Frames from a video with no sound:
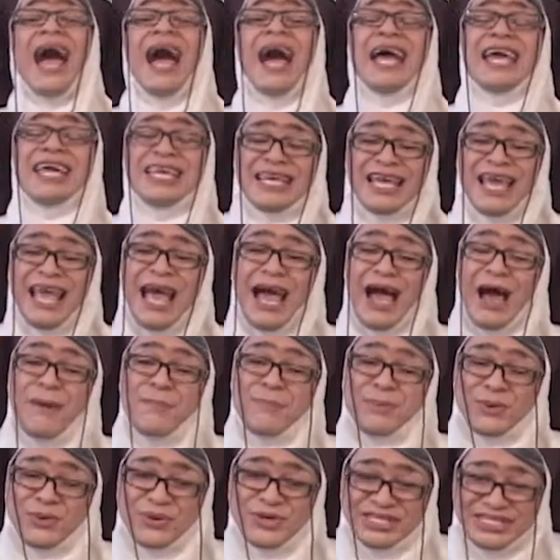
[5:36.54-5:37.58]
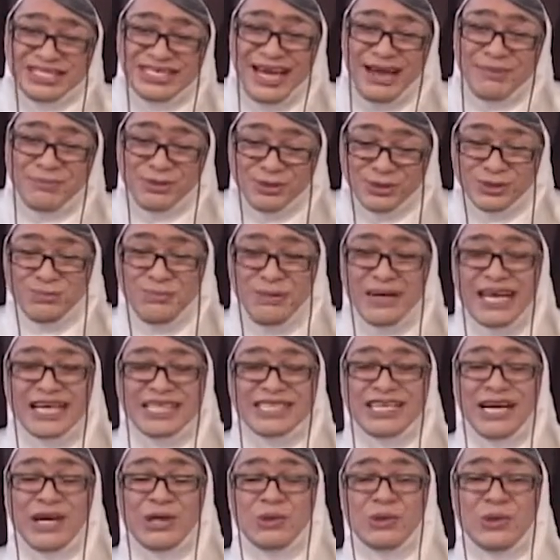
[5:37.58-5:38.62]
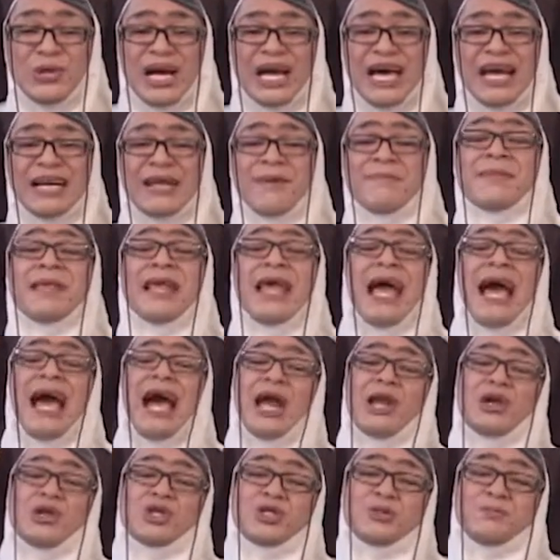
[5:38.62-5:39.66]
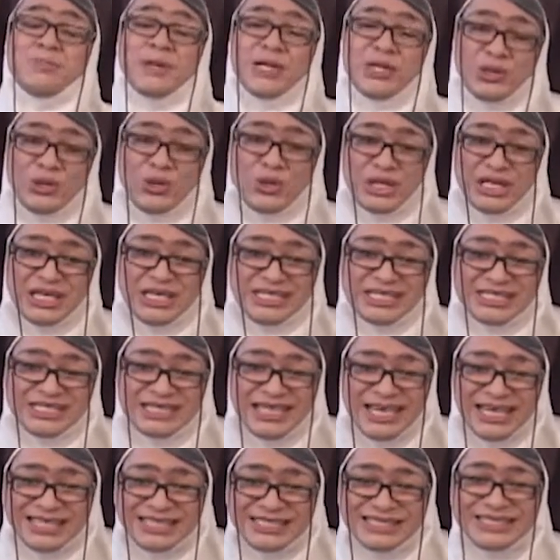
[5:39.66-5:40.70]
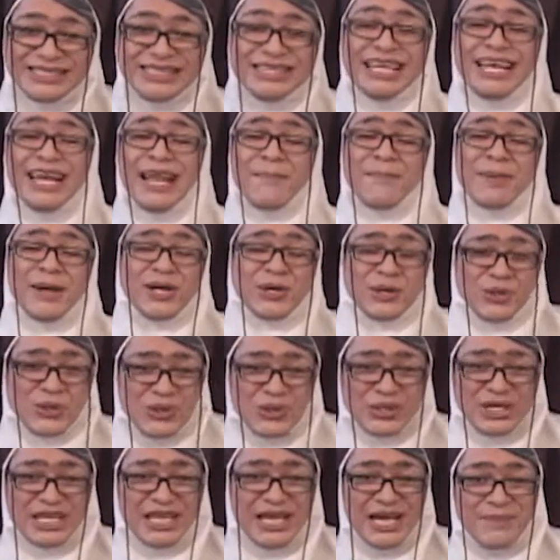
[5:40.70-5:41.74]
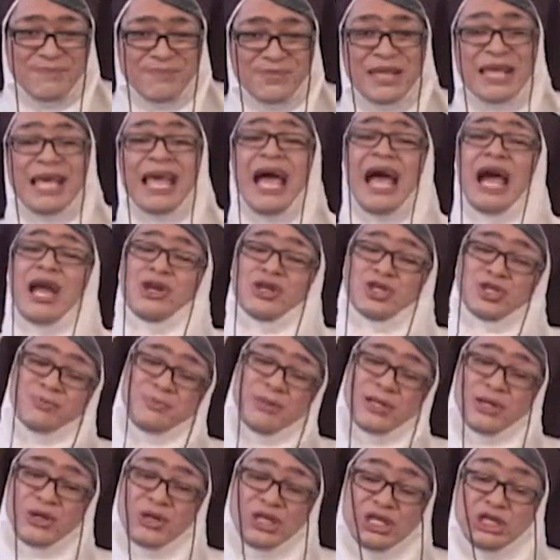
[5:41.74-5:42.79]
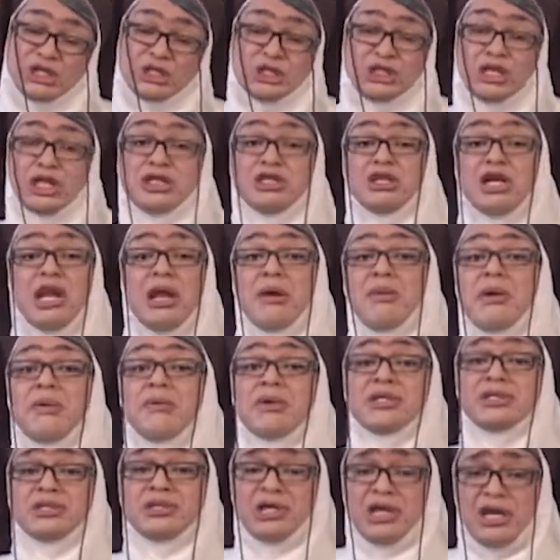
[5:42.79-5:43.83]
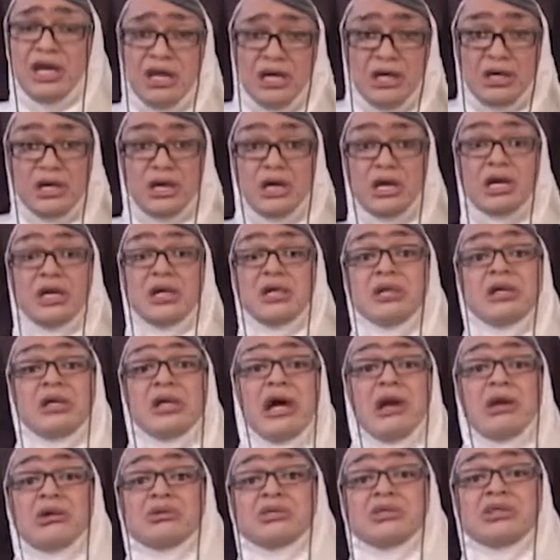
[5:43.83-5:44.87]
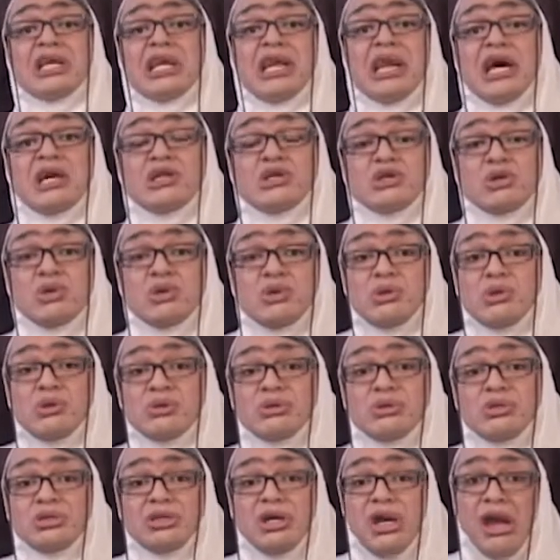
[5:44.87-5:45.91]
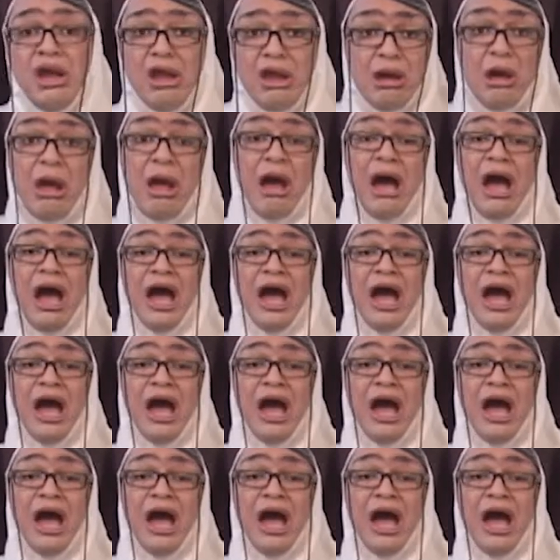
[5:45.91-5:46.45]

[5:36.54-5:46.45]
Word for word: Ay, aprovechamos para saludar a los periodistas de la parroquia, a los periodistas de la BBC y a los de la yo no sé.